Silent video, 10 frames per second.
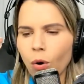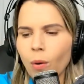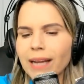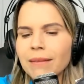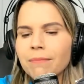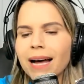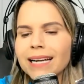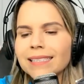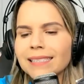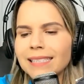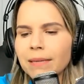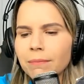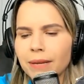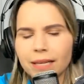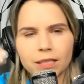ou animar a si
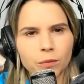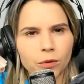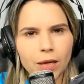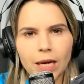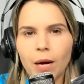mesmo.